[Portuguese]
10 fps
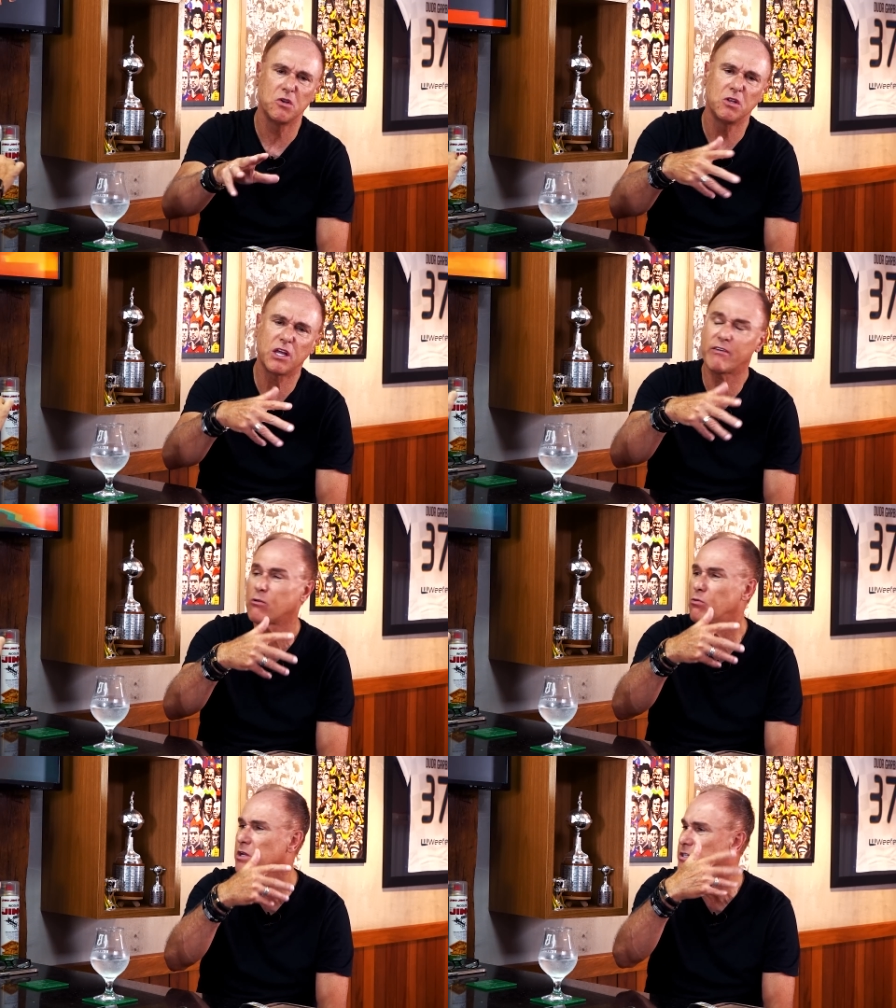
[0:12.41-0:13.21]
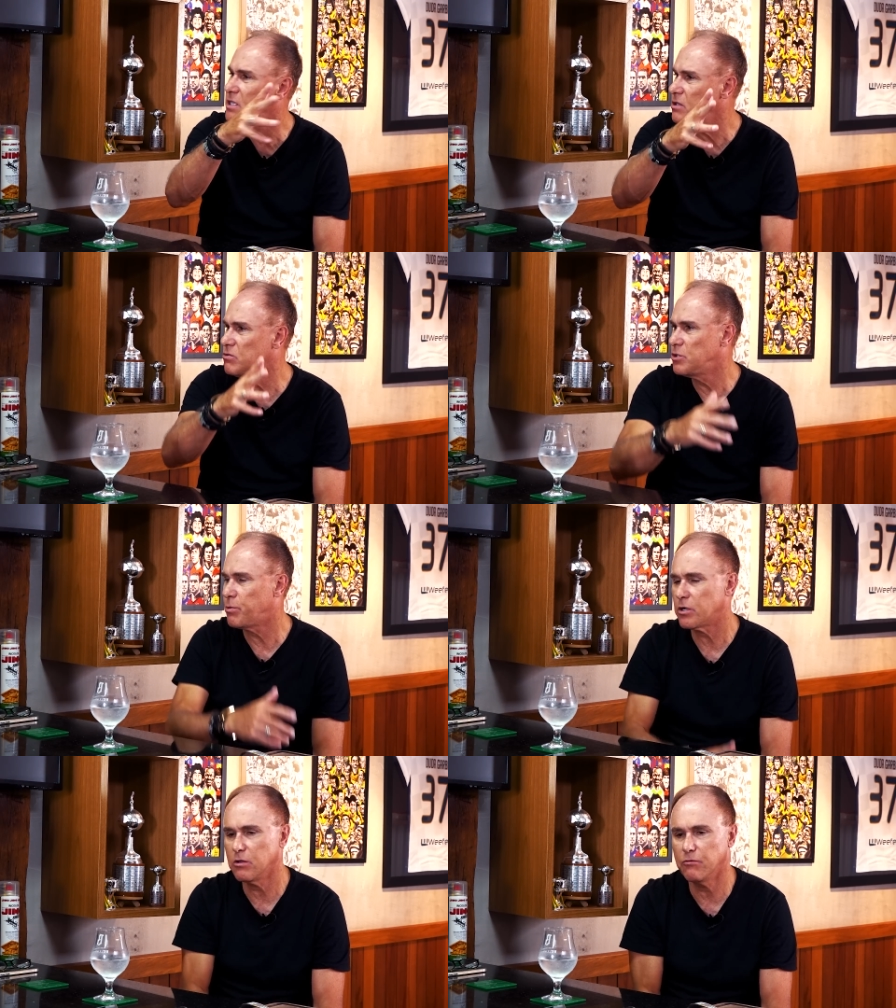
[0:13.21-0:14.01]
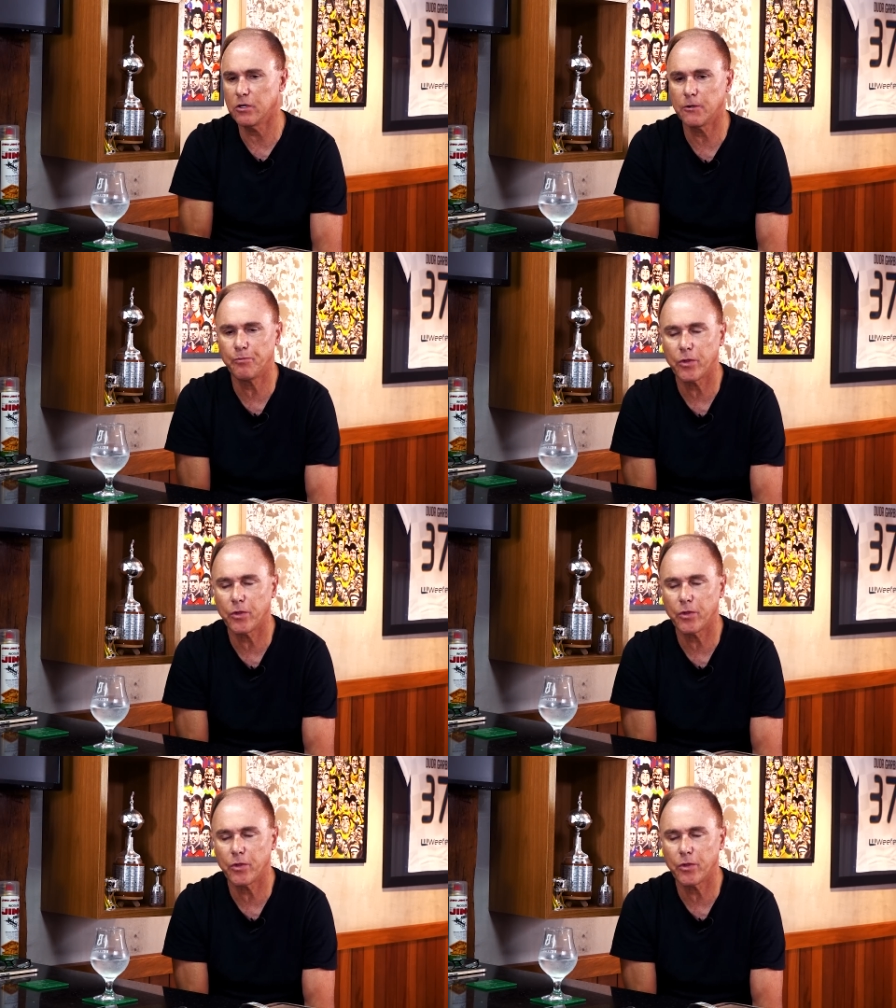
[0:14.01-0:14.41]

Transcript: estava começando o Sport TV.